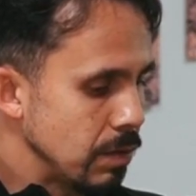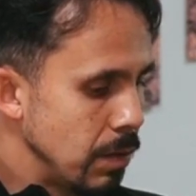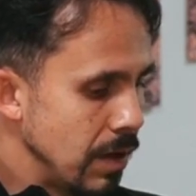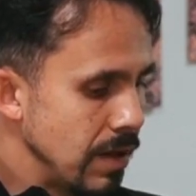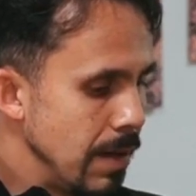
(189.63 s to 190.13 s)

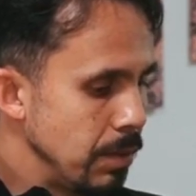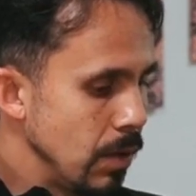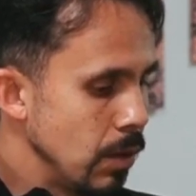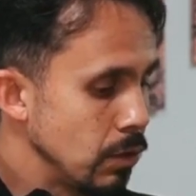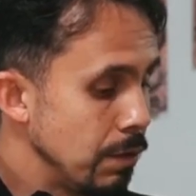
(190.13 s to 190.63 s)
Por exemplo,
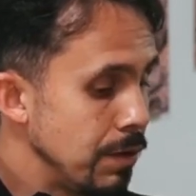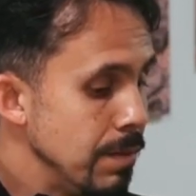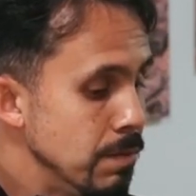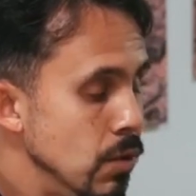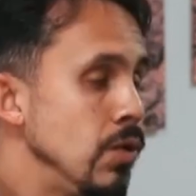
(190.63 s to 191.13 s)
eu sofri
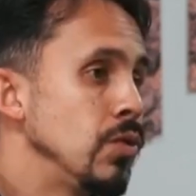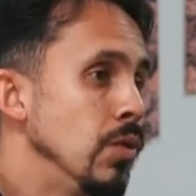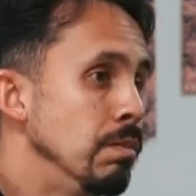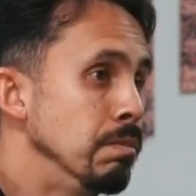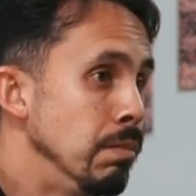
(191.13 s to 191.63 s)

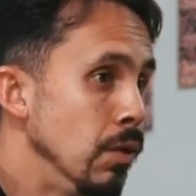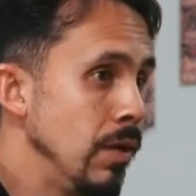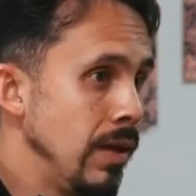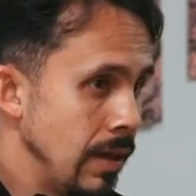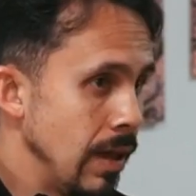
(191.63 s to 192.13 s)
muito
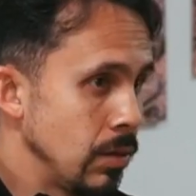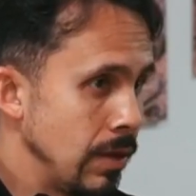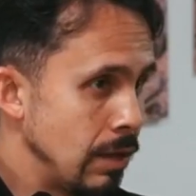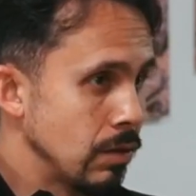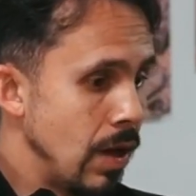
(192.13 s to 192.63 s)
bullying dentro
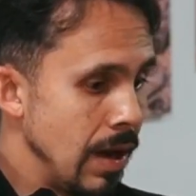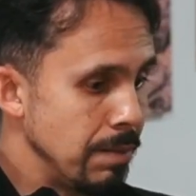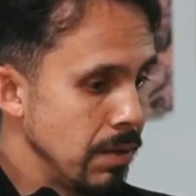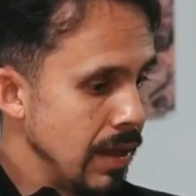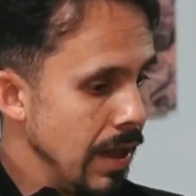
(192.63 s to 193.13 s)
da escola,
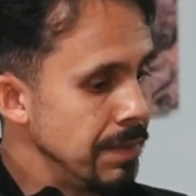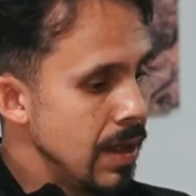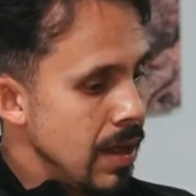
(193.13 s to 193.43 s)
porque